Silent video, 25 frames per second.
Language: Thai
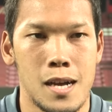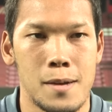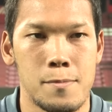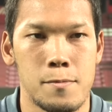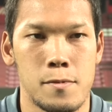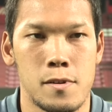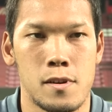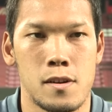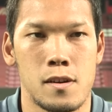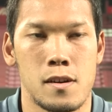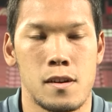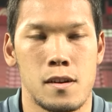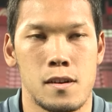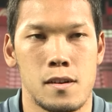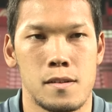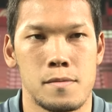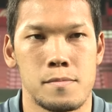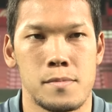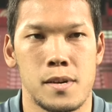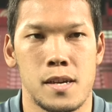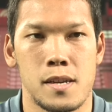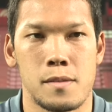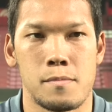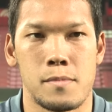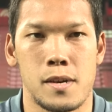ครับก็
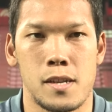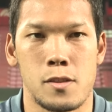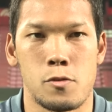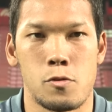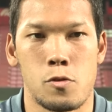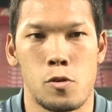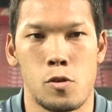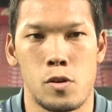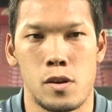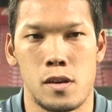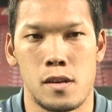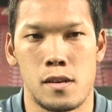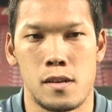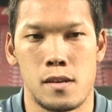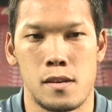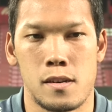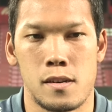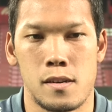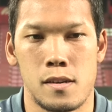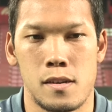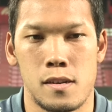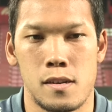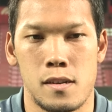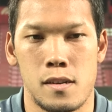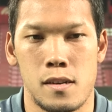เหมือนเหมือนทุกคน
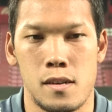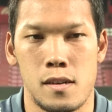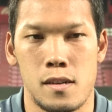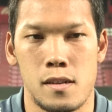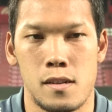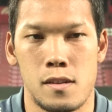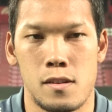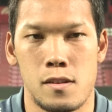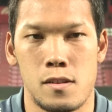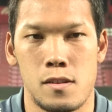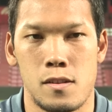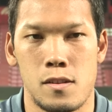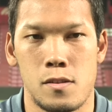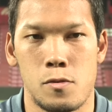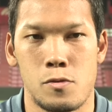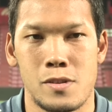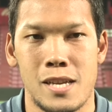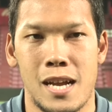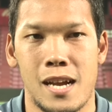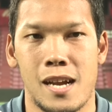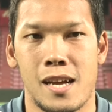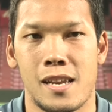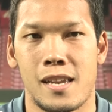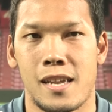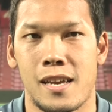รู้
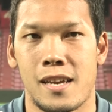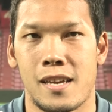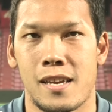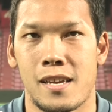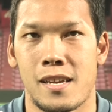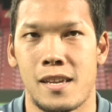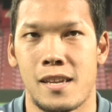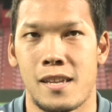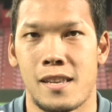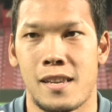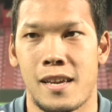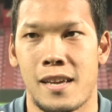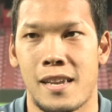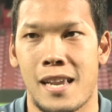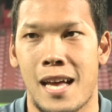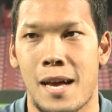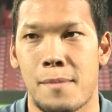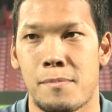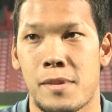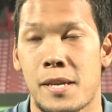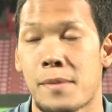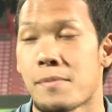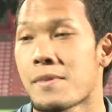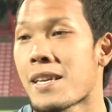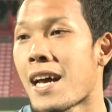จักกันในในนา
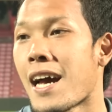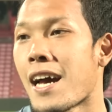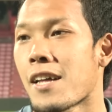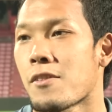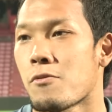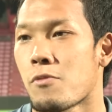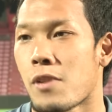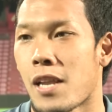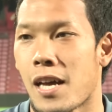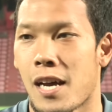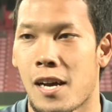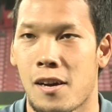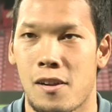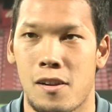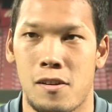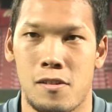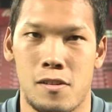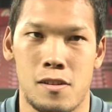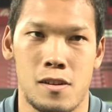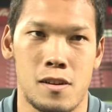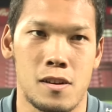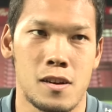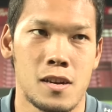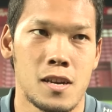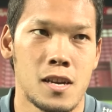มทีมชาติอยู่แล้ว แล้ว
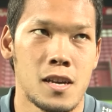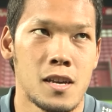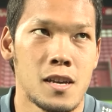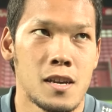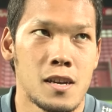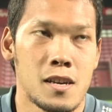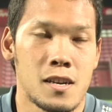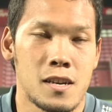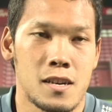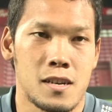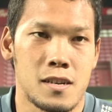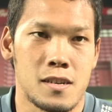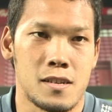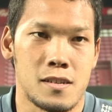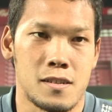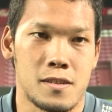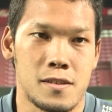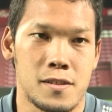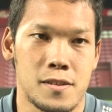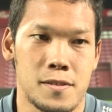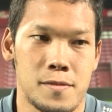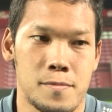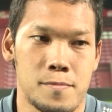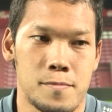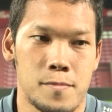ก็คือ
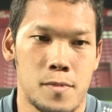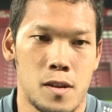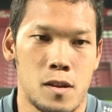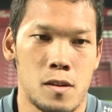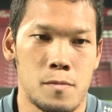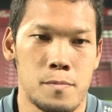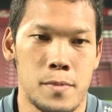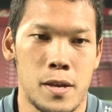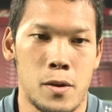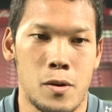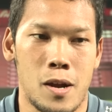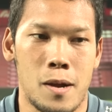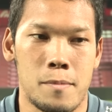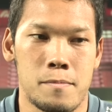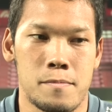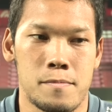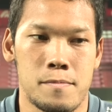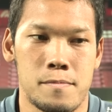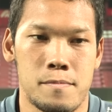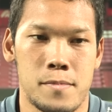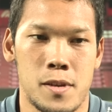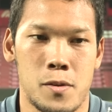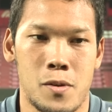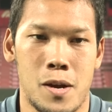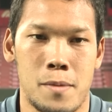ก็มีความ
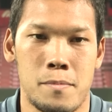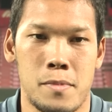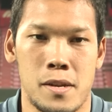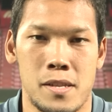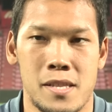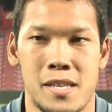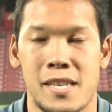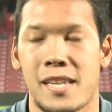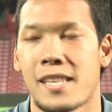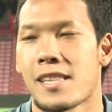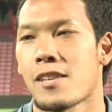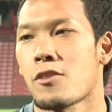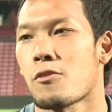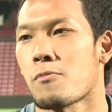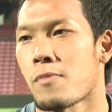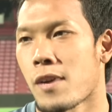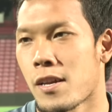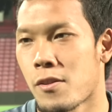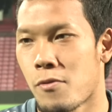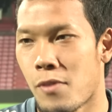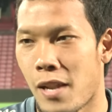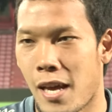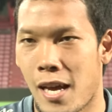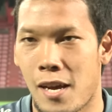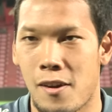มีความเหมือนสนิทสนมกั
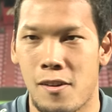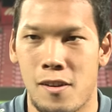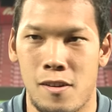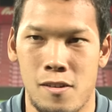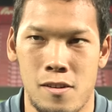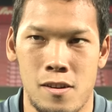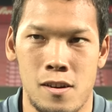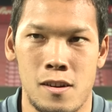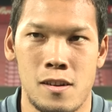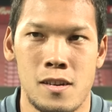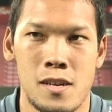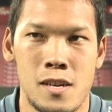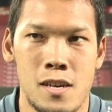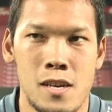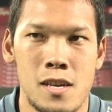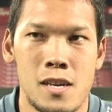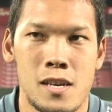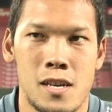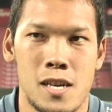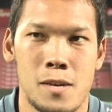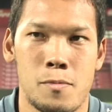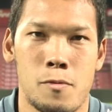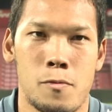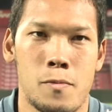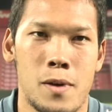นอยู่แล้ว แล้วก็
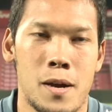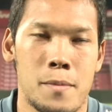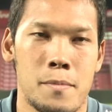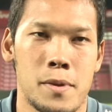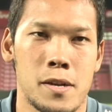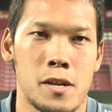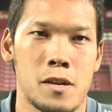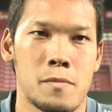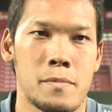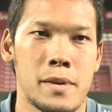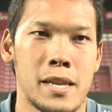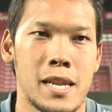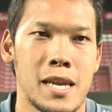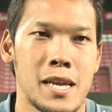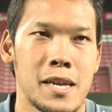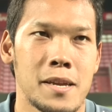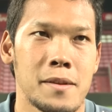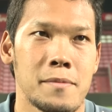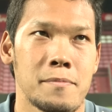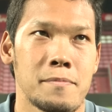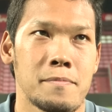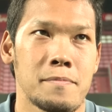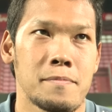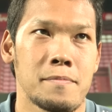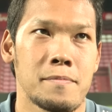คือผมว่ามันก็ไม่ได้
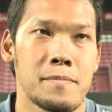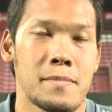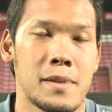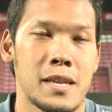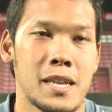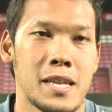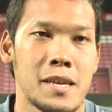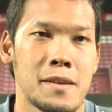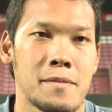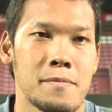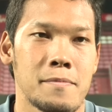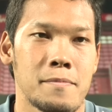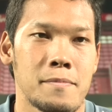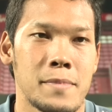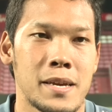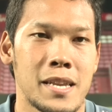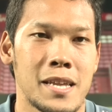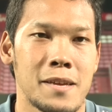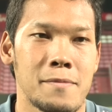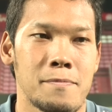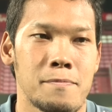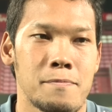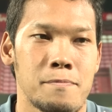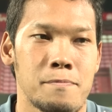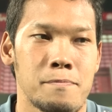ไม่ได้ไม่
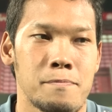ได้